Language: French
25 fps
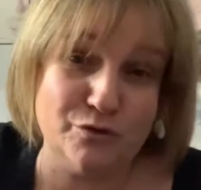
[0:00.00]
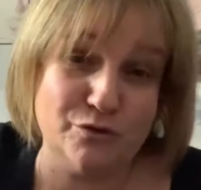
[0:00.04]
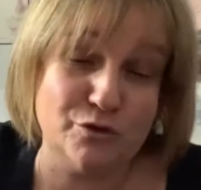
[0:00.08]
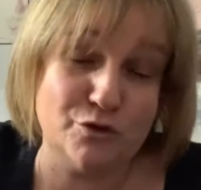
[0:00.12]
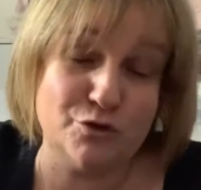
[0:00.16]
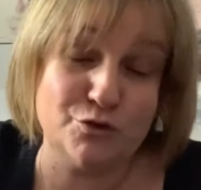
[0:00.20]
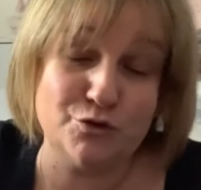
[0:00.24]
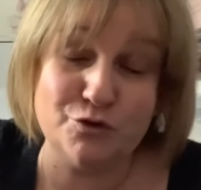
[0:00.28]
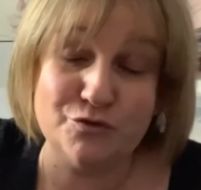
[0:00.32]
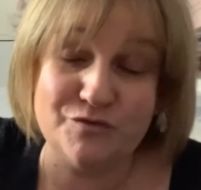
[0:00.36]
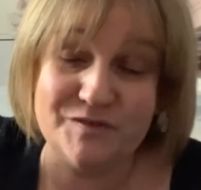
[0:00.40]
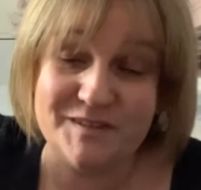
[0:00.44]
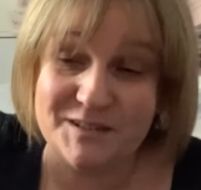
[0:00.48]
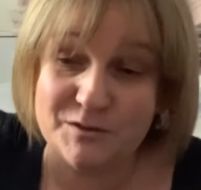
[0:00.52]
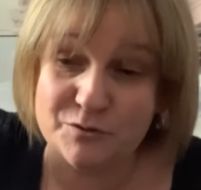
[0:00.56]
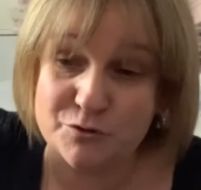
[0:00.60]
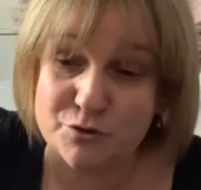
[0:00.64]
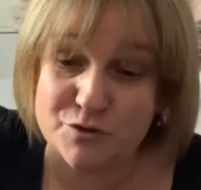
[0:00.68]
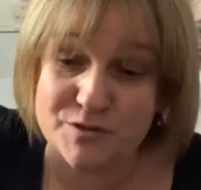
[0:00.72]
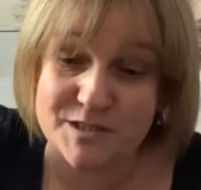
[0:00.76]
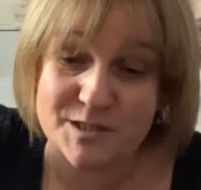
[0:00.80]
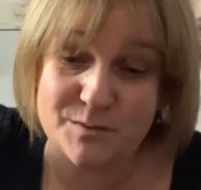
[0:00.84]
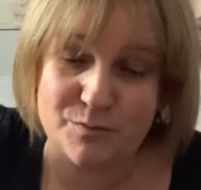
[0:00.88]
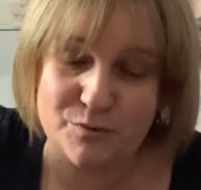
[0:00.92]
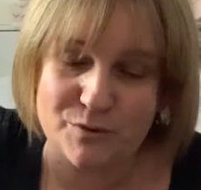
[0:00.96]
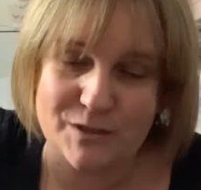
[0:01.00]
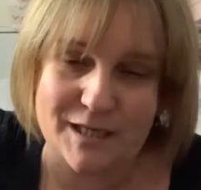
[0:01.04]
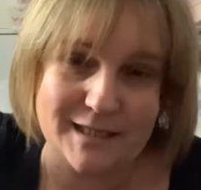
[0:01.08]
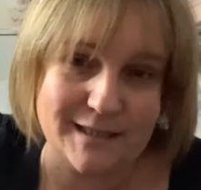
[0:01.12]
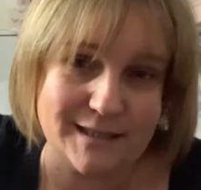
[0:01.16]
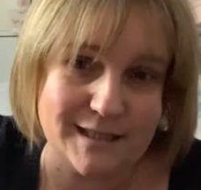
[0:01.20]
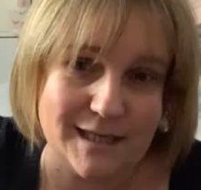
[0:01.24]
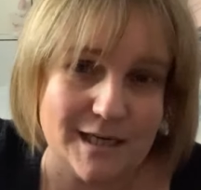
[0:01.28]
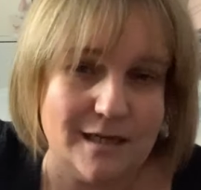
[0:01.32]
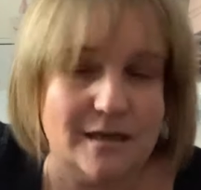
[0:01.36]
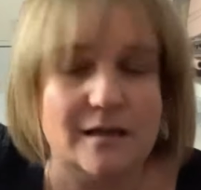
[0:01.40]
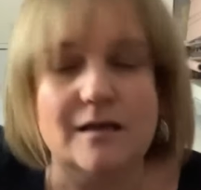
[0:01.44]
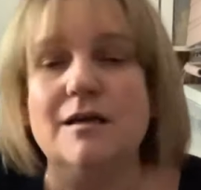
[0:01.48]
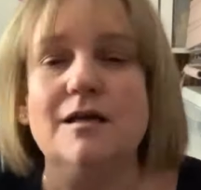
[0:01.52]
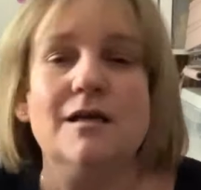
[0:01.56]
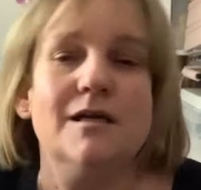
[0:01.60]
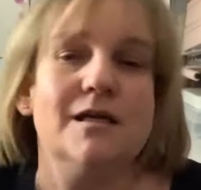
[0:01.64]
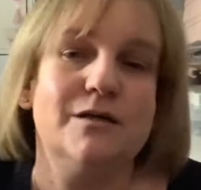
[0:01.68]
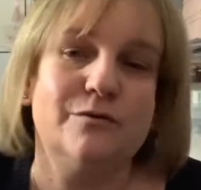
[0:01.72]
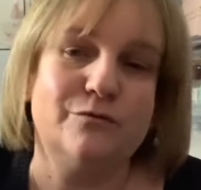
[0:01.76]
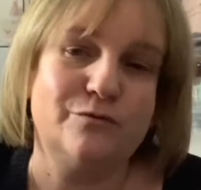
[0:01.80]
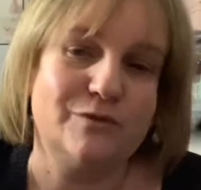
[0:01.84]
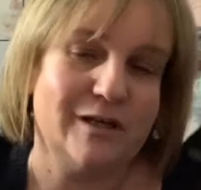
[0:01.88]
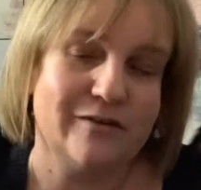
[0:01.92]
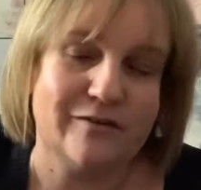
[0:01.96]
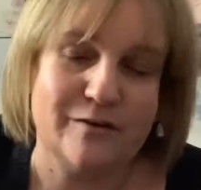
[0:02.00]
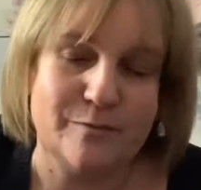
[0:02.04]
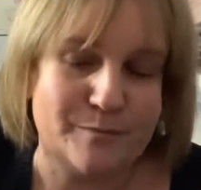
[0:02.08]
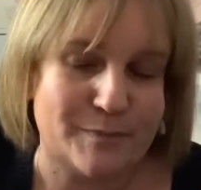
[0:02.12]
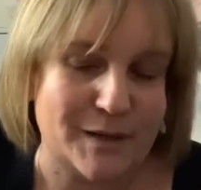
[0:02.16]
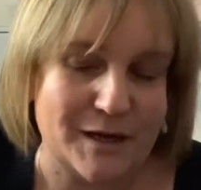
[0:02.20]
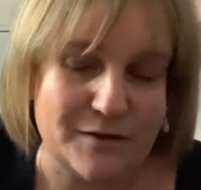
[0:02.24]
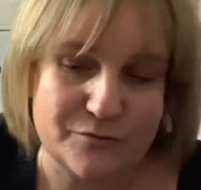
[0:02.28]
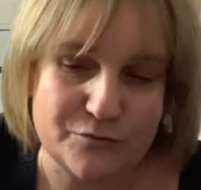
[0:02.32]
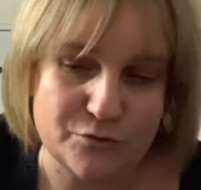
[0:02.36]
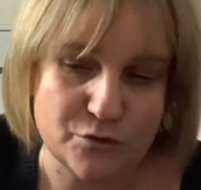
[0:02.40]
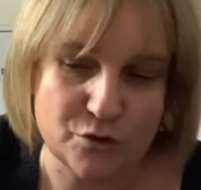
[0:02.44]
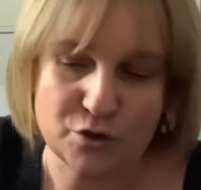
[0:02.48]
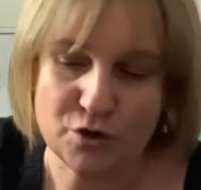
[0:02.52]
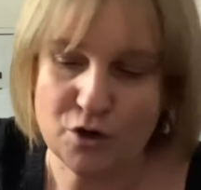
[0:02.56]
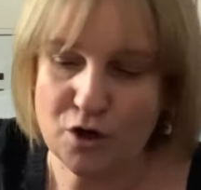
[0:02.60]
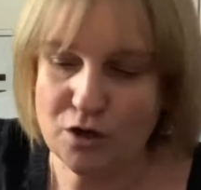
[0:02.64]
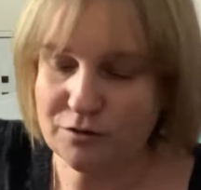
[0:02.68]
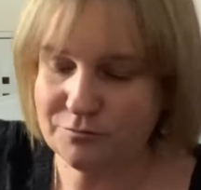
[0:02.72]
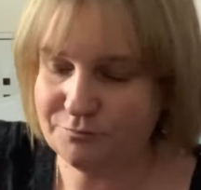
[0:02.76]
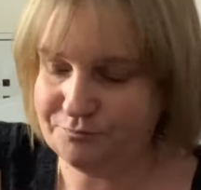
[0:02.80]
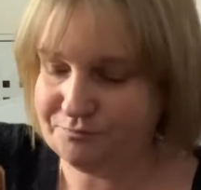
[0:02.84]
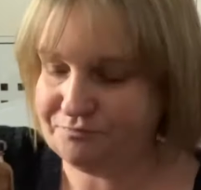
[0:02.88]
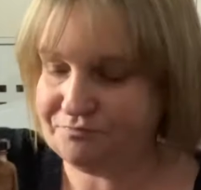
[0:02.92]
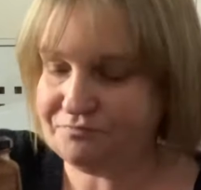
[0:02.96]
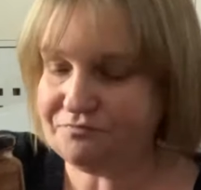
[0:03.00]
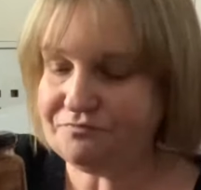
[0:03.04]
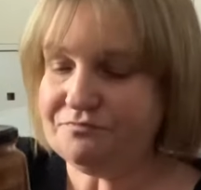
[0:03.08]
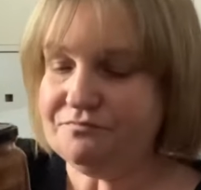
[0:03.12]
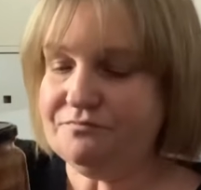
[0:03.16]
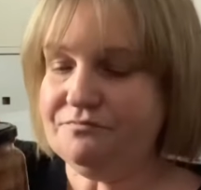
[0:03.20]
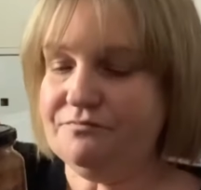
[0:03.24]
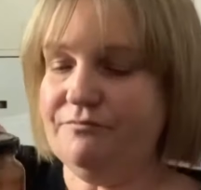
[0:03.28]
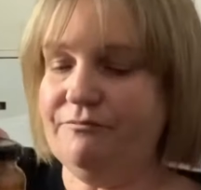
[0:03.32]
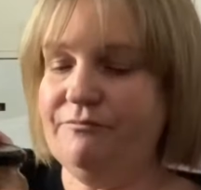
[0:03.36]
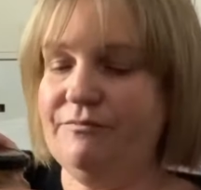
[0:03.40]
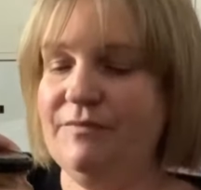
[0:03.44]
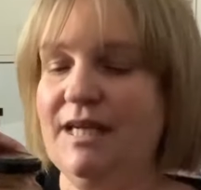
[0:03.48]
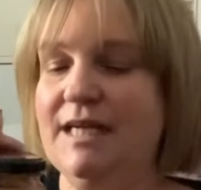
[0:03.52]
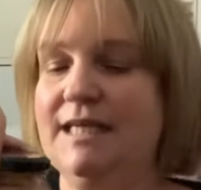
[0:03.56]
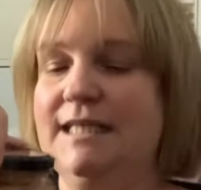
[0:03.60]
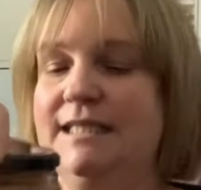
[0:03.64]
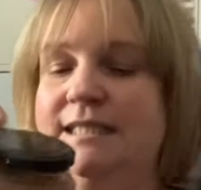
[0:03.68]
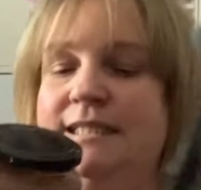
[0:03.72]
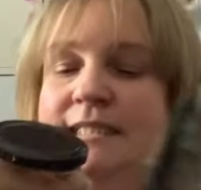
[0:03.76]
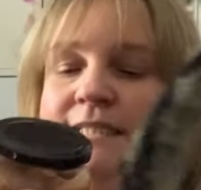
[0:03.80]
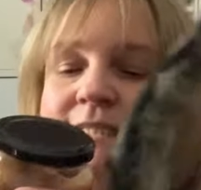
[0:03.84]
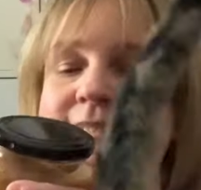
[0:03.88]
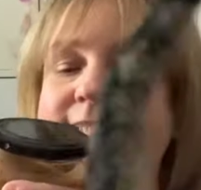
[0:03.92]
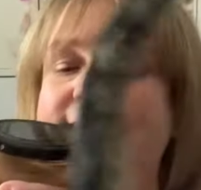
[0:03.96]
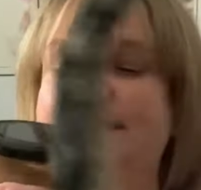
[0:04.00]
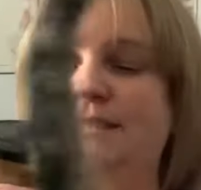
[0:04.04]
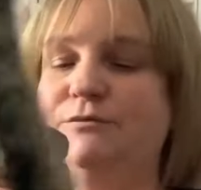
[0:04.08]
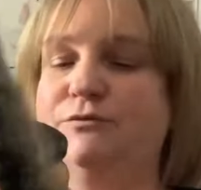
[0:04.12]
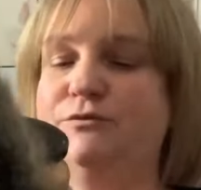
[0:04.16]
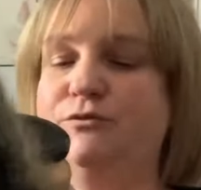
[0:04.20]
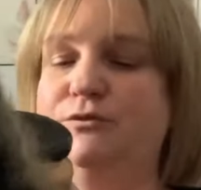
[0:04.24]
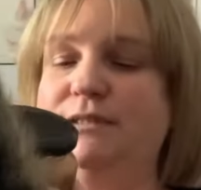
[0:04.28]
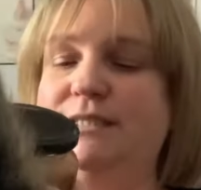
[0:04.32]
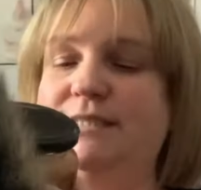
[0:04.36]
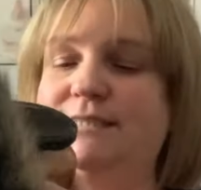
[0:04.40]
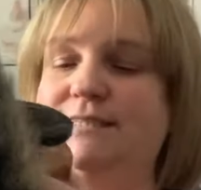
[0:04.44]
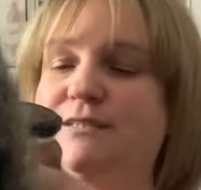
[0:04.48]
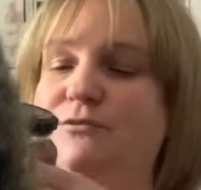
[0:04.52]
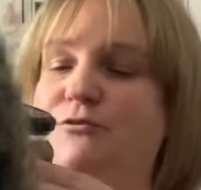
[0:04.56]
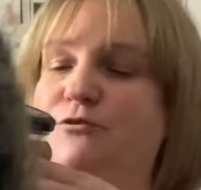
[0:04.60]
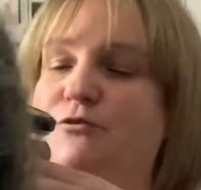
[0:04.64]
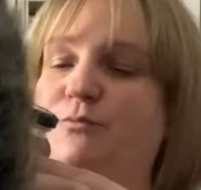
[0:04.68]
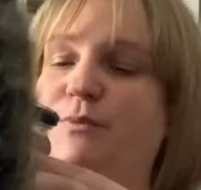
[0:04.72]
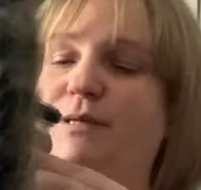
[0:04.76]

dans une vidéo je ne sais plus laquelle. Vous ne l'avez pas vue encore. Si vous voulez, c'est une